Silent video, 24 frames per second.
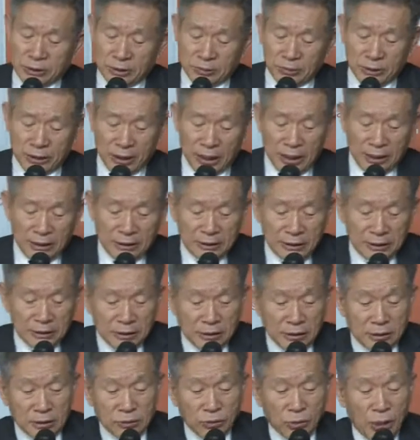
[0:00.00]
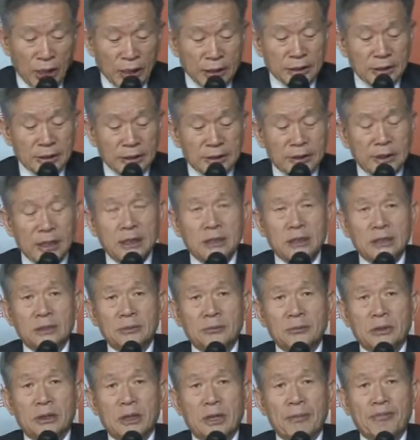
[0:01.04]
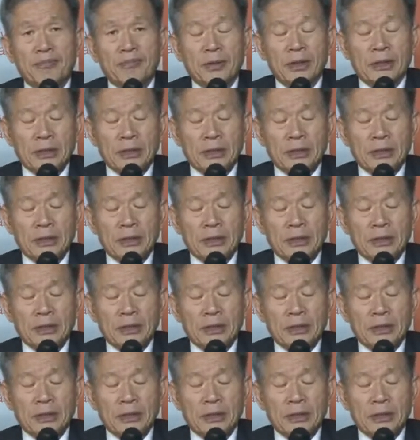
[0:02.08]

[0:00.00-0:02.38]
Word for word: 있습니다. 그런 확실치 않습니다.